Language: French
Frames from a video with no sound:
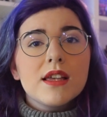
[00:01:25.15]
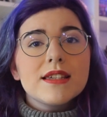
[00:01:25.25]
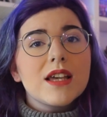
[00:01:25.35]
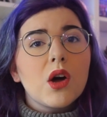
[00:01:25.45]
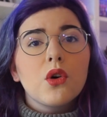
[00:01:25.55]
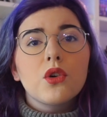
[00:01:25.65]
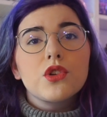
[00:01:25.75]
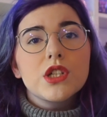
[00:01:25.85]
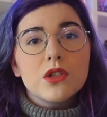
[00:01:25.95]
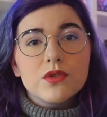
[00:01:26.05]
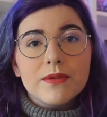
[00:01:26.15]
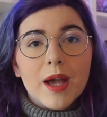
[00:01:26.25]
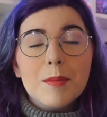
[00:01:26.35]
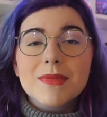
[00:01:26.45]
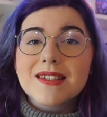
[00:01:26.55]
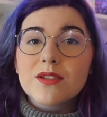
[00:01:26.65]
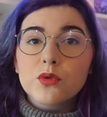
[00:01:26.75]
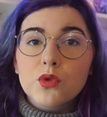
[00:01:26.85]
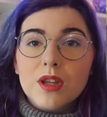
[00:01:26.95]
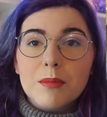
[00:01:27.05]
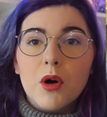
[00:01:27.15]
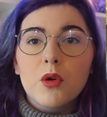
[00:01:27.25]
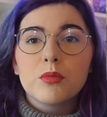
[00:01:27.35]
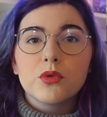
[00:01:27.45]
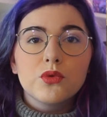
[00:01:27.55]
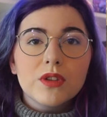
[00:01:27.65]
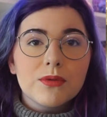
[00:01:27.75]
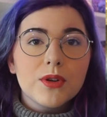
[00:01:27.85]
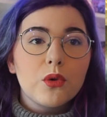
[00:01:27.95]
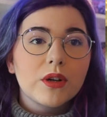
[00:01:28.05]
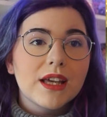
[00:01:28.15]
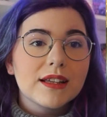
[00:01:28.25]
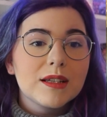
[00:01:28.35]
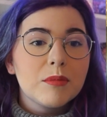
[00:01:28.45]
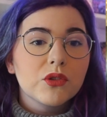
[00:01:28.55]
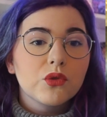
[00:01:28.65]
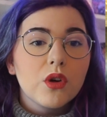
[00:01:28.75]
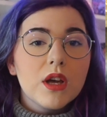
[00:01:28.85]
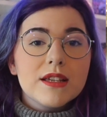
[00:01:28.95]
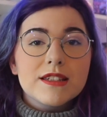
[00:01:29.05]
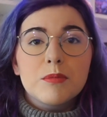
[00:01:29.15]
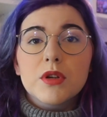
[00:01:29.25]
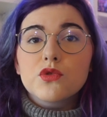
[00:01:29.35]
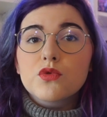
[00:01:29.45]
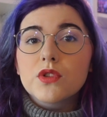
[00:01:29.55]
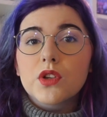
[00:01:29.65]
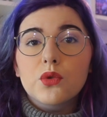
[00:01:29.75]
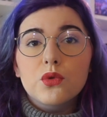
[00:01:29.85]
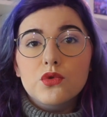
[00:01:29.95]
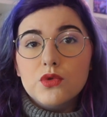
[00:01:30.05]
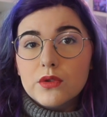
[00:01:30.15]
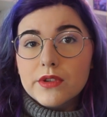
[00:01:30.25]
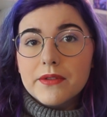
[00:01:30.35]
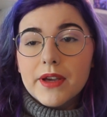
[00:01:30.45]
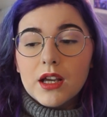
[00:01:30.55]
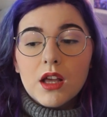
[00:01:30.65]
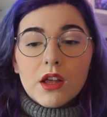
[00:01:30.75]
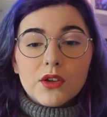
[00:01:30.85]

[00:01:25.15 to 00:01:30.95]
ça enrichit l'univers mais si on ne connaît pas on peut tout à fait le regarder parce que ça peut être soit une introduction à l'univers